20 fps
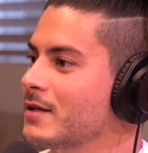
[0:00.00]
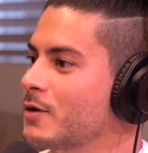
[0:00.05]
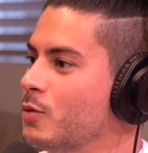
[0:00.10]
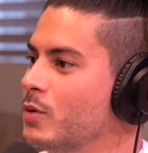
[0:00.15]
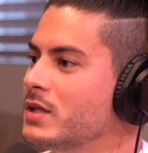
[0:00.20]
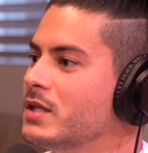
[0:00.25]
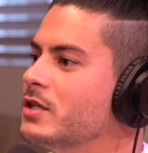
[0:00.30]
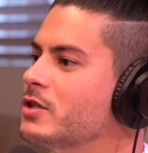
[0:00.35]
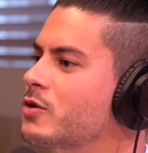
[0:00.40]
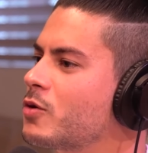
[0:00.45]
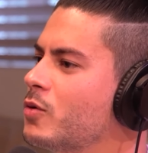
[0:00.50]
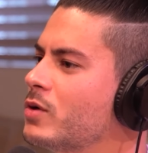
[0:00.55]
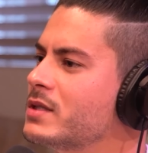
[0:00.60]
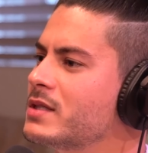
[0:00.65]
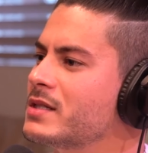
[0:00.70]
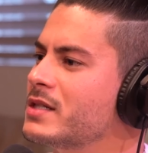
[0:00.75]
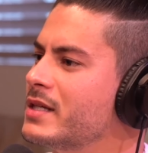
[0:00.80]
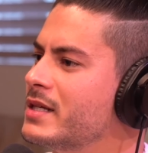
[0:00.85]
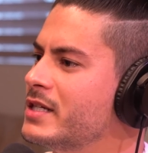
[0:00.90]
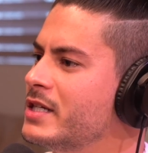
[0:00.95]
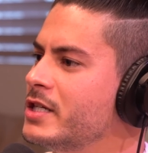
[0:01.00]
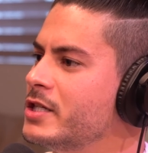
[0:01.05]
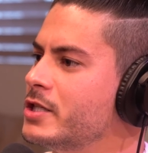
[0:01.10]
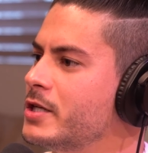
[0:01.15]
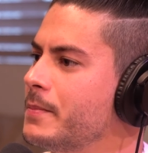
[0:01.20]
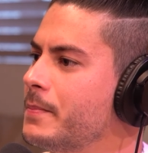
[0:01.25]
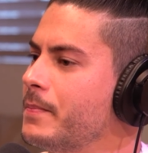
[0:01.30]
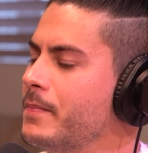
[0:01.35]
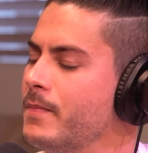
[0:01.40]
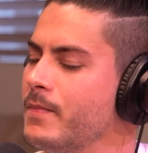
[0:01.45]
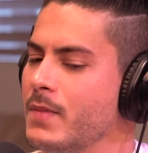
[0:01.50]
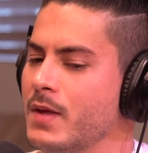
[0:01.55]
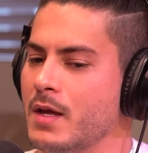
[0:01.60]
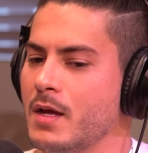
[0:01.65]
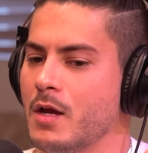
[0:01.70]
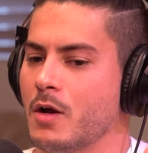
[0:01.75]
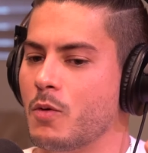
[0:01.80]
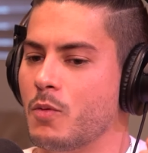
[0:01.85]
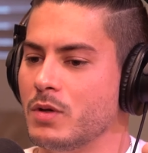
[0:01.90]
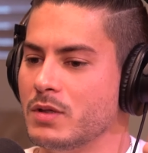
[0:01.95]
Quantas coisas a gente
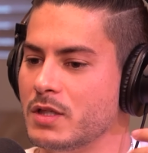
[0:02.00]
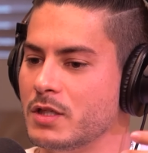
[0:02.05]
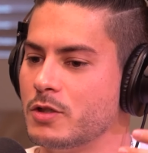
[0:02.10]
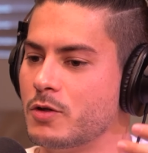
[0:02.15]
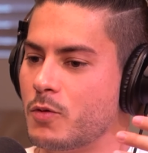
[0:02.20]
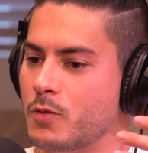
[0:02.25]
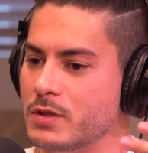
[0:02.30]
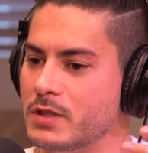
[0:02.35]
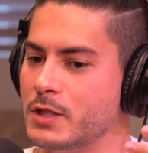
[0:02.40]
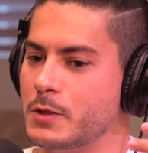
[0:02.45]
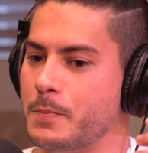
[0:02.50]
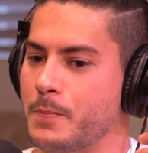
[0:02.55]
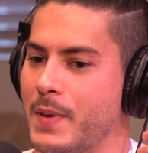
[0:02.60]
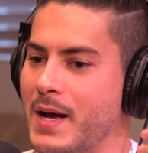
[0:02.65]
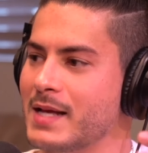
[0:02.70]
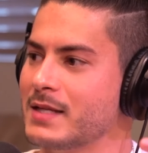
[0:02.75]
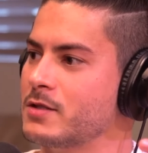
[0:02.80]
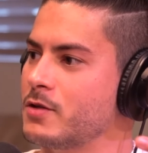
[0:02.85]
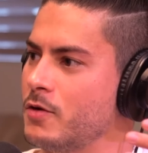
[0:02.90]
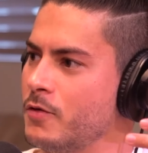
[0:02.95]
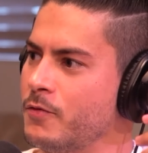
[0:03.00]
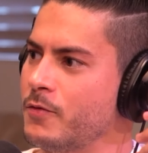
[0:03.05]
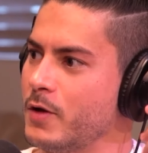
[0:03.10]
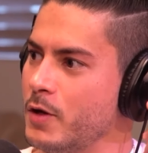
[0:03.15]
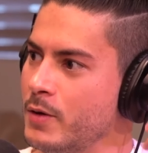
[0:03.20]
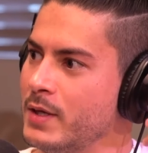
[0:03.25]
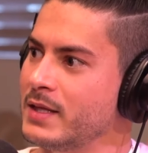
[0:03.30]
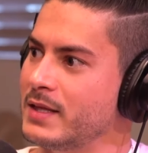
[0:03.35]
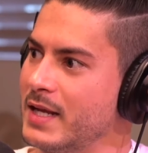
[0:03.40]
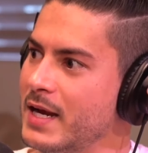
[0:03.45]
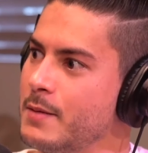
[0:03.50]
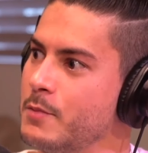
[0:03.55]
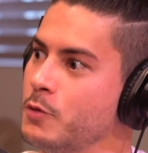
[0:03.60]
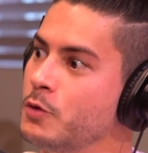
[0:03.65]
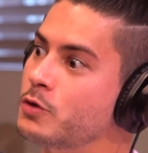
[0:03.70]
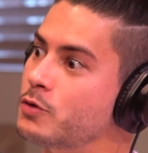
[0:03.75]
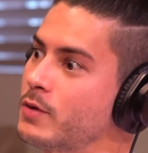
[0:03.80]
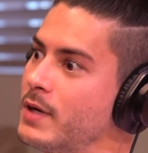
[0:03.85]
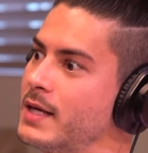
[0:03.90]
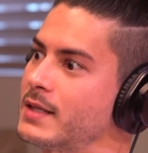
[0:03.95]
quantas coisas passam. Eu, eu entrei
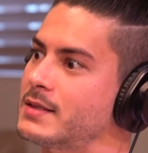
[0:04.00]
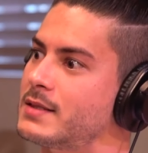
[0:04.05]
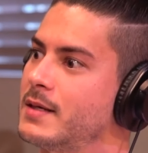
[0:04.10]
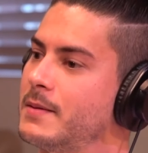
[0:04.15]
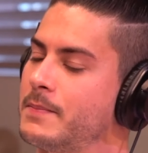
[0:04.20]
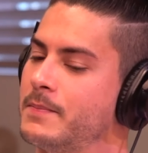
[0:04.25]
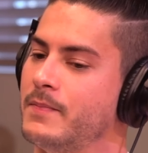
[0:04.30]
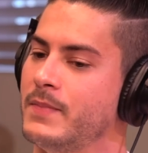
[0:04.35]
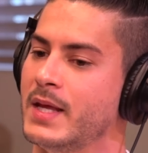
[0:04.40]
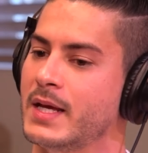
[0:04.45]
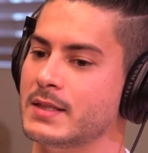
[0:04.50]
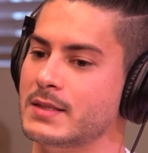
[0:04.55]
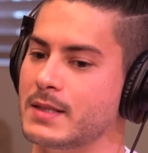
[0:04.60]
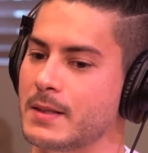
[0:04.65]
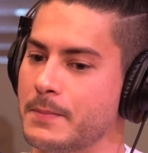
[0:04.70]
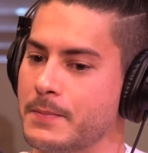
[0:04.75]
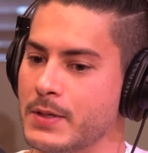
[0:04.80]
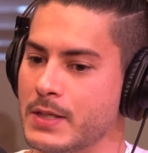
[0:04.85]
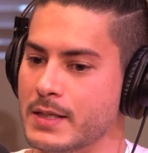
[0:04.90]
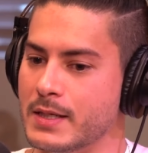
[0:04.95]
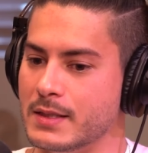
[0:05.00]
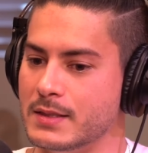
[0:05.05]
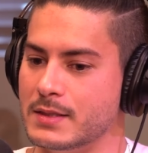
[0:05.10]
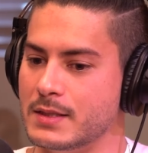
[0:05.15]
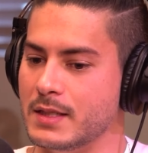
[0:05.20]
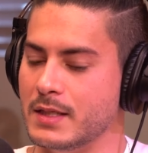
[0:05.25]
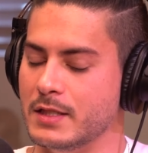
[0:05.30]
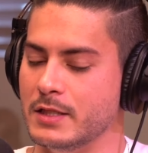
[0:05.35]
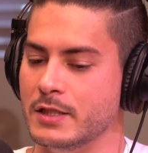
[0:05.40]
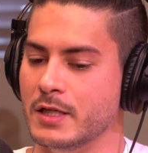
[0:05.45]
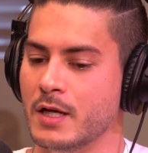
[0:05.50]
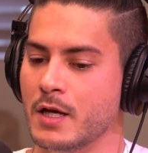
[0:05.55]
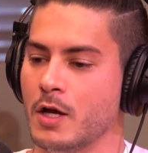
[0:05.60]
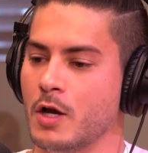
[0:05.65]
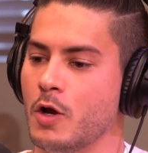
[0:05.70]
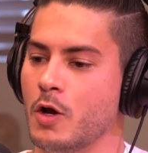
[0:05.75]
muito nessa, nessa pira, assim, de